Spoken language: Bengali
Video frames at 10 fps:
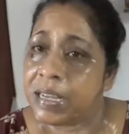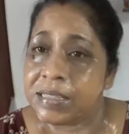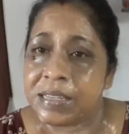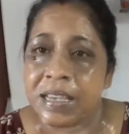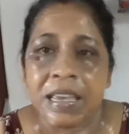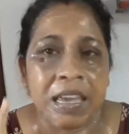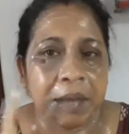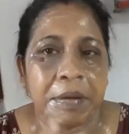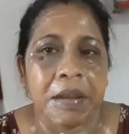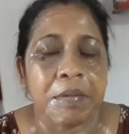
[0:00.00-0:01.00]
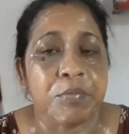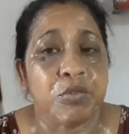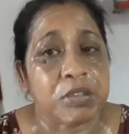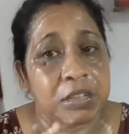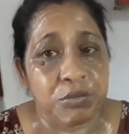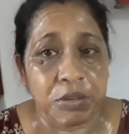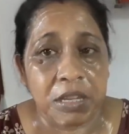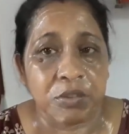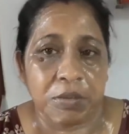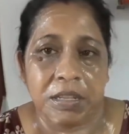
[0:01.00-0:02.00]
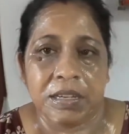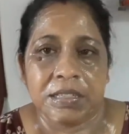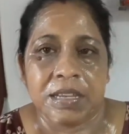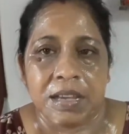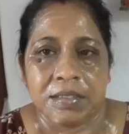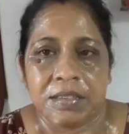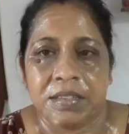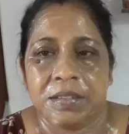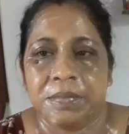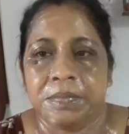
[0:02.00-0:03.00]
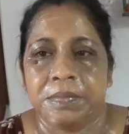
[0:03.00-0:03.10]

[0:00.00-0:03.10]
হয়ে গেছে এবার আমি মুখটা ধুয়ে তোমাদের কাছে আসছি